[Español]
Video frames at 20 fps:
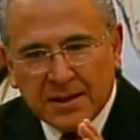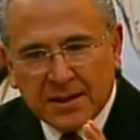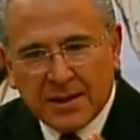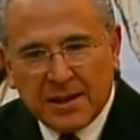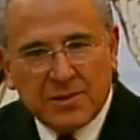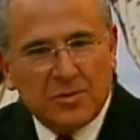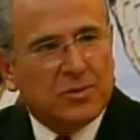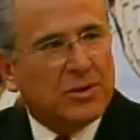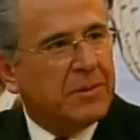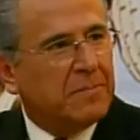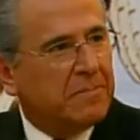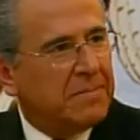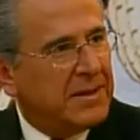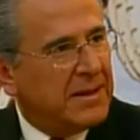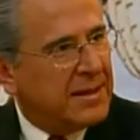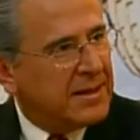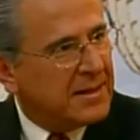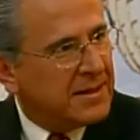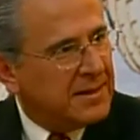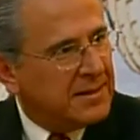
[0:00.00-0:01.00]
hay una
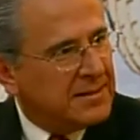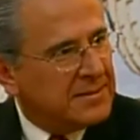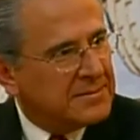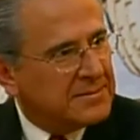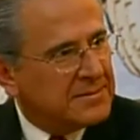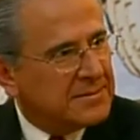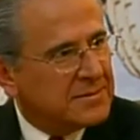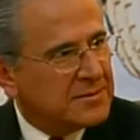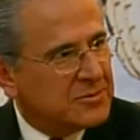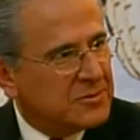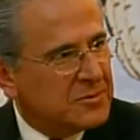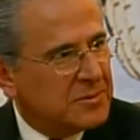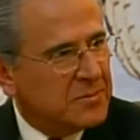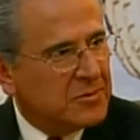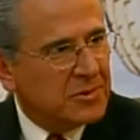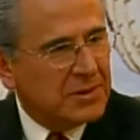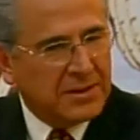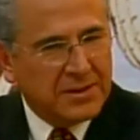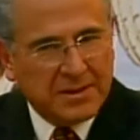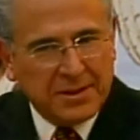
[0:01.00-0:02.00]
placa
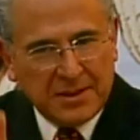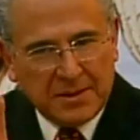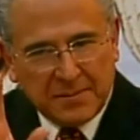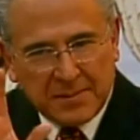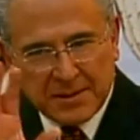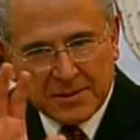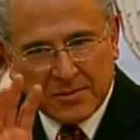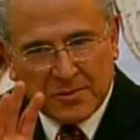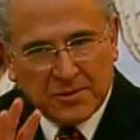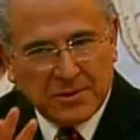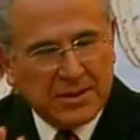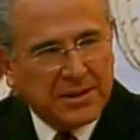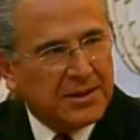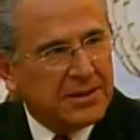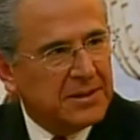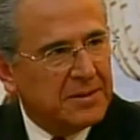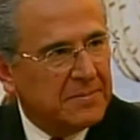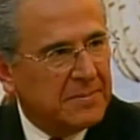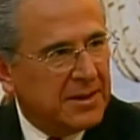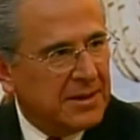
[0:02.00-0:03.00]
conmemorativa con
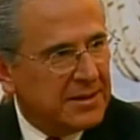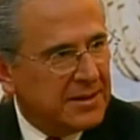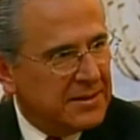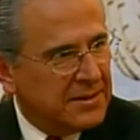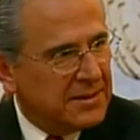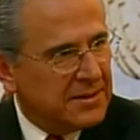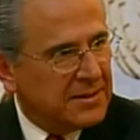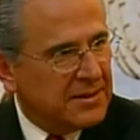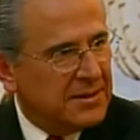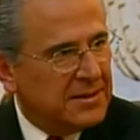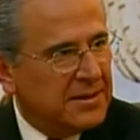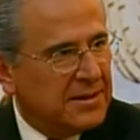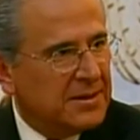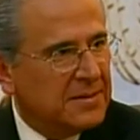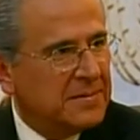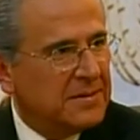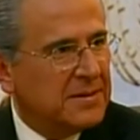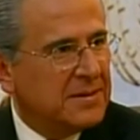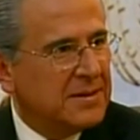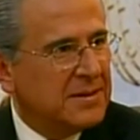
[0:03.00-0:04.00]
la imagen en
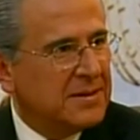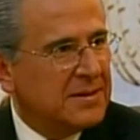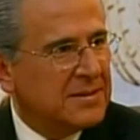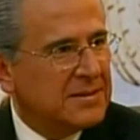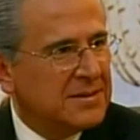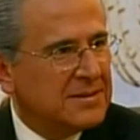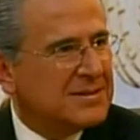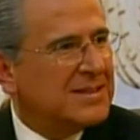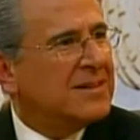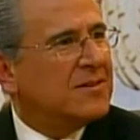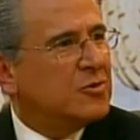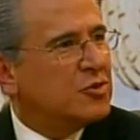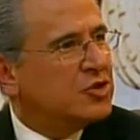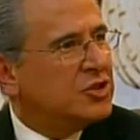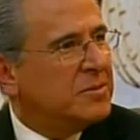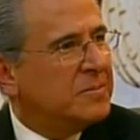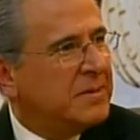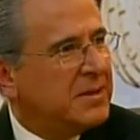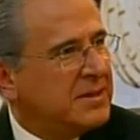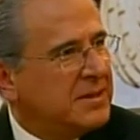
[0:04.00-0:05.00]
relieve de San
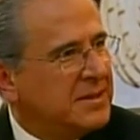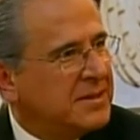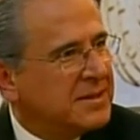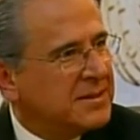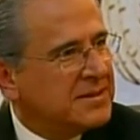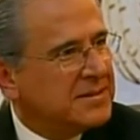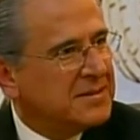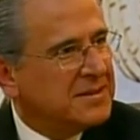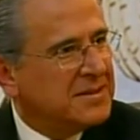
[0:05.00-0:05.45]
José María.